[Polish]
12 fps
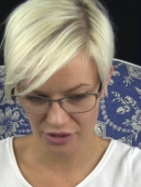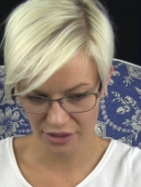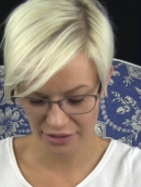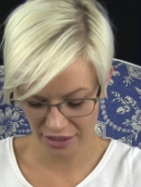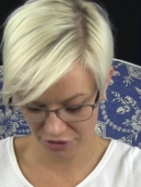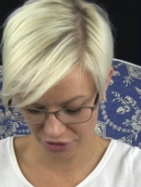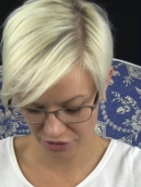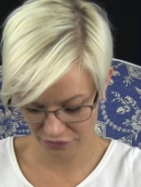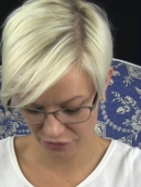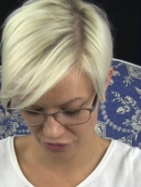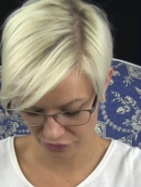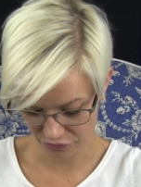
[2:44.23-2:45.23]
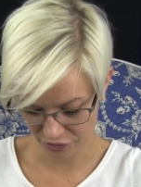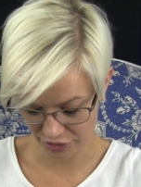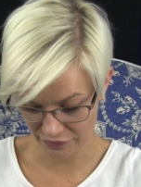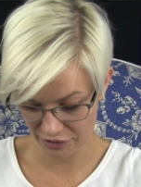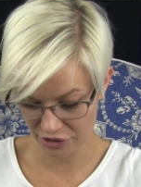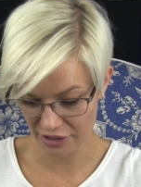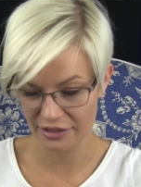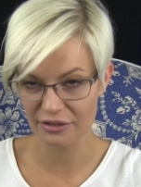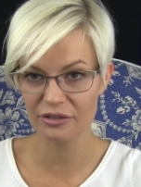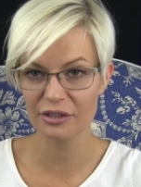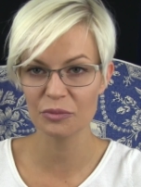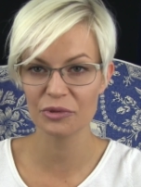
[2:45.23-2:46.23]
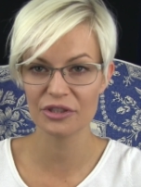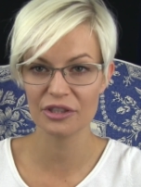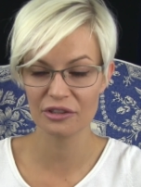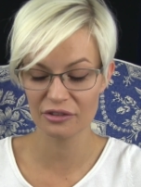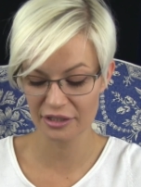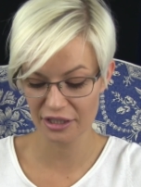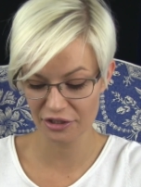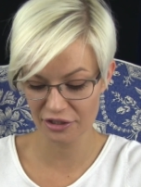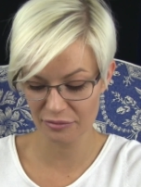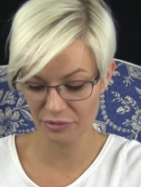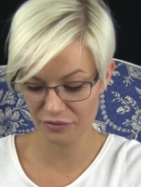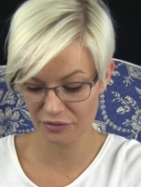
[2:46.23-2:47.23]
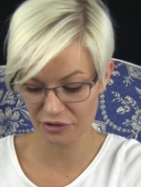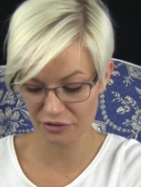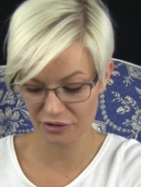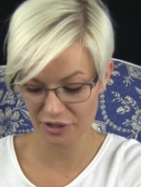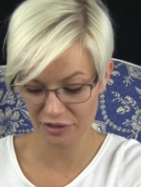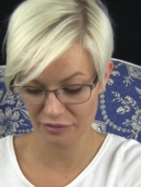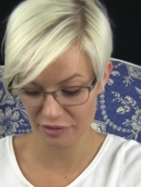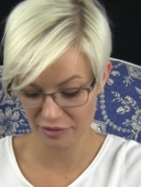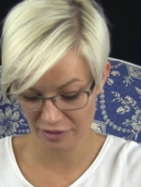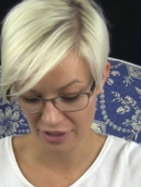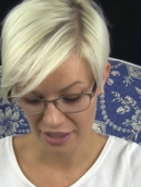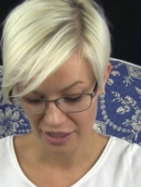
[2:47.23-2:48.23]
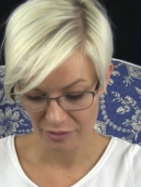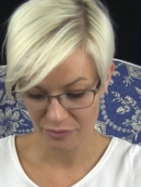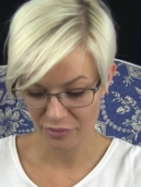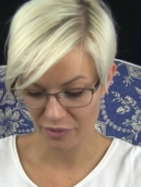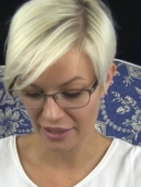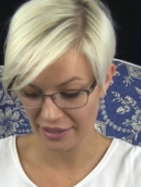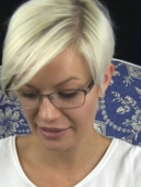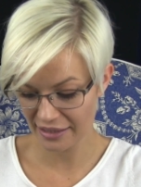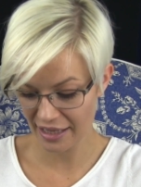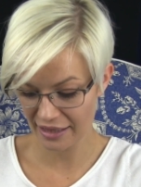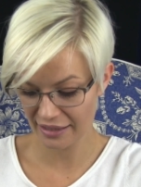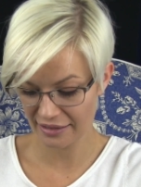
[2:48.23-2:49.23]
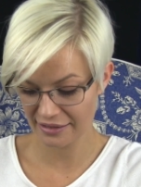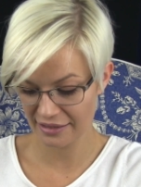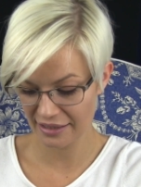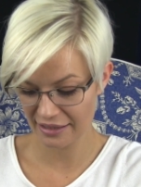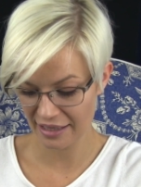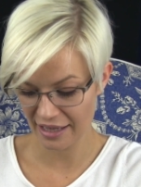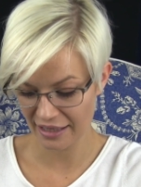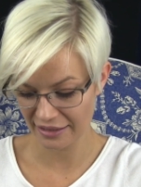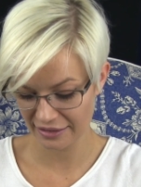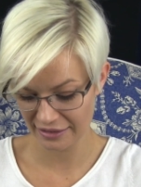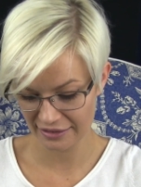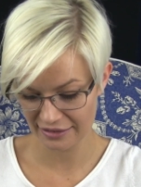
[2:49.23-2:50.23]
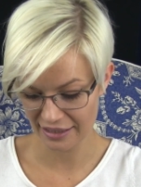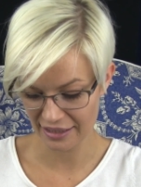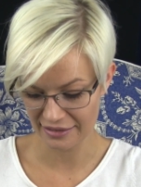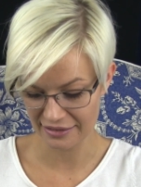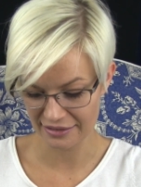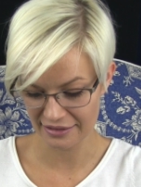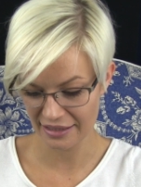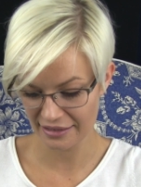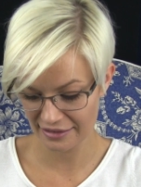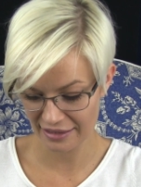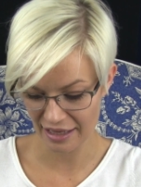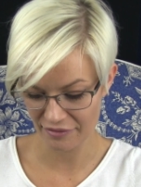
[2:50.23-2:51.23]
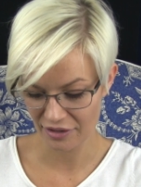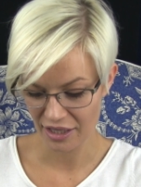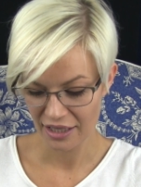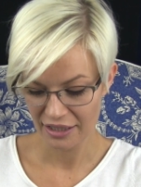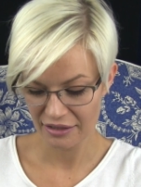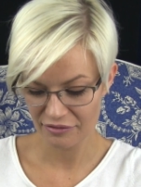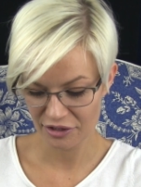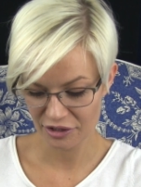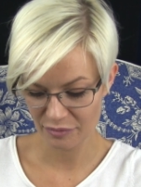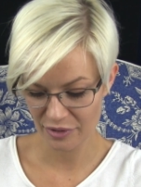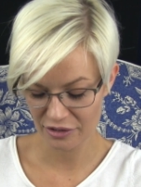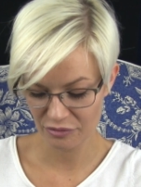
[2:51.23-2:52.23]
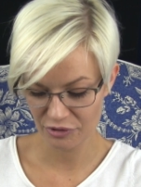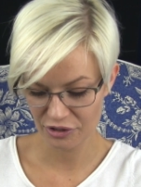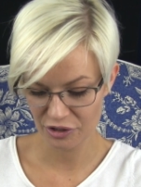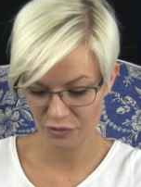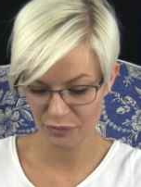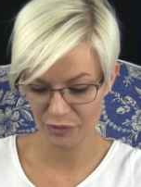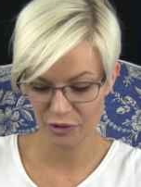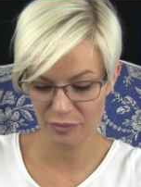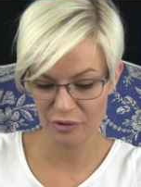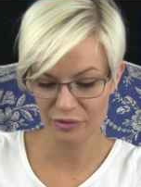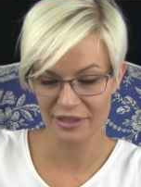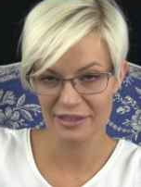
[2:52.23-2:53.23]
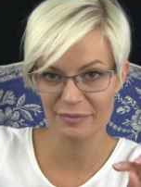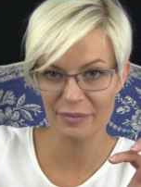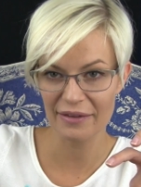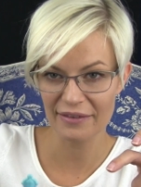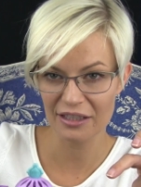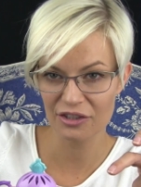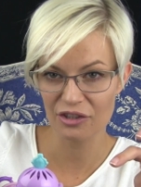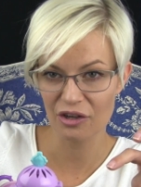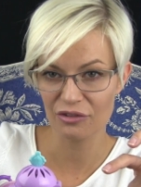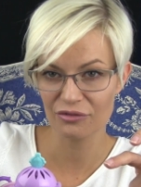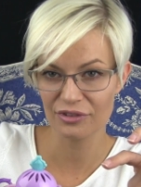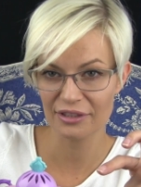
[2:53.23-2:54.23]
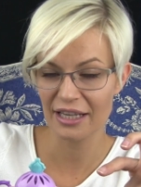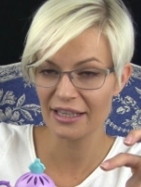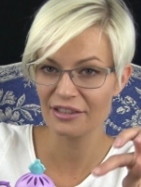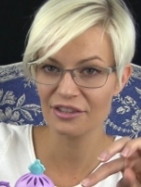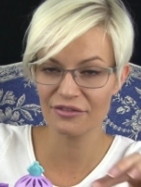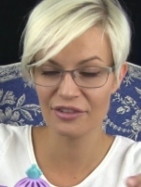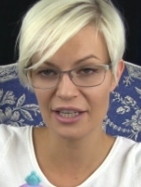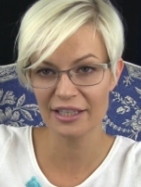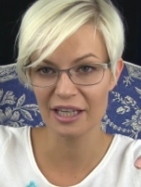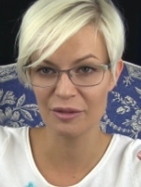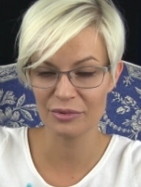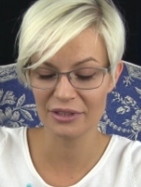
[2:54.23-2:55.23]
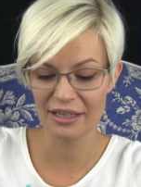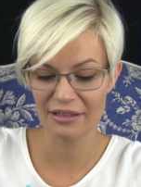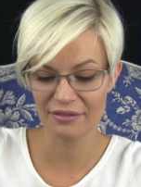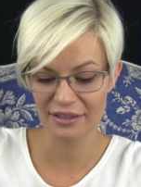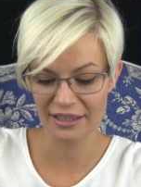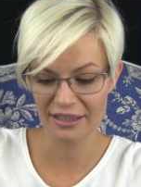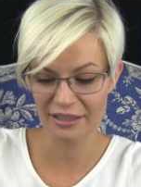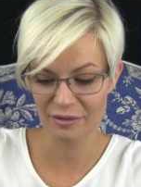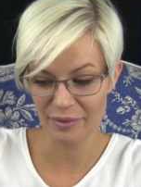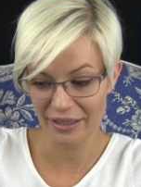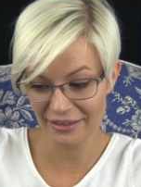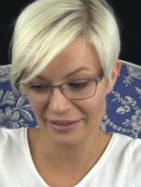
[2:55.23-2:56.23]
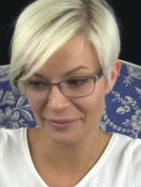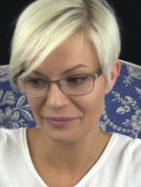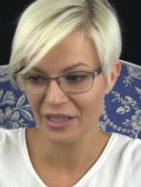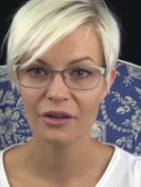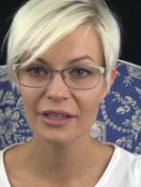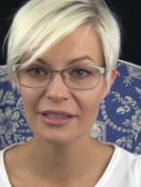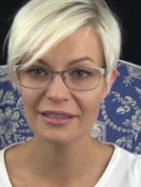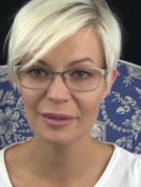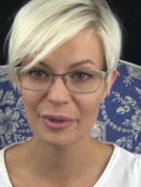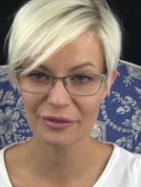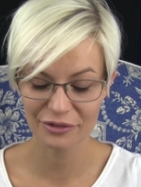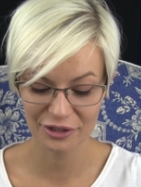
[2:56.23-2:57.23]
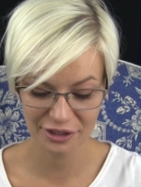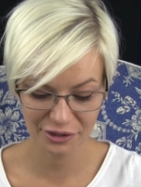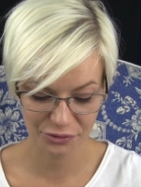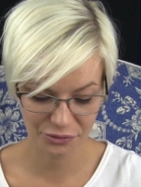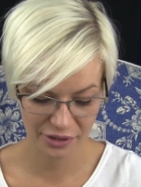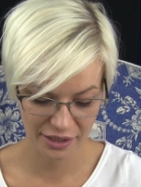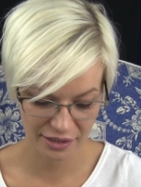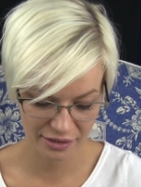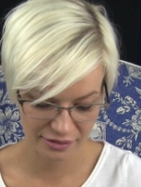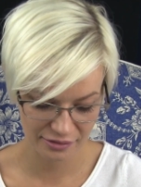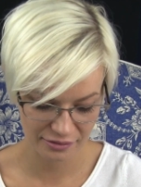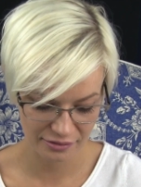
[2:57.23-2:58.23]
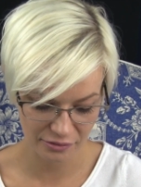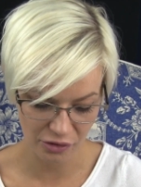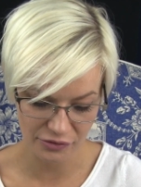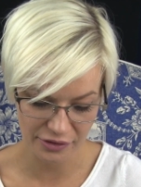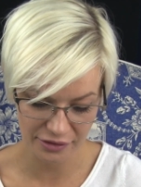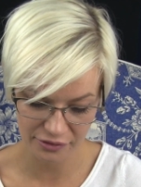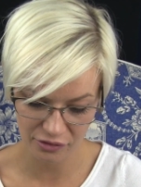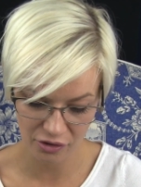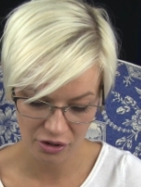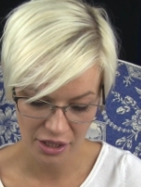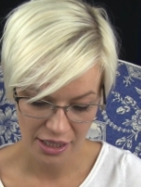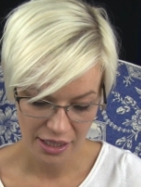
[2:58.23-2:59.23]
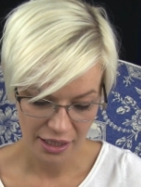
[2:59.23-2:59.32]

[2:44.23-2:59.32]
14,99 i został przeceniony na 7,99, więc była idealna cena i idealny zestaw. I właśnie bardzo mi się też spodobał ten dzbanek, że on wydaje dźwięk jakby nalewania herbaty. Kolejne zabawki, które y, ostatnio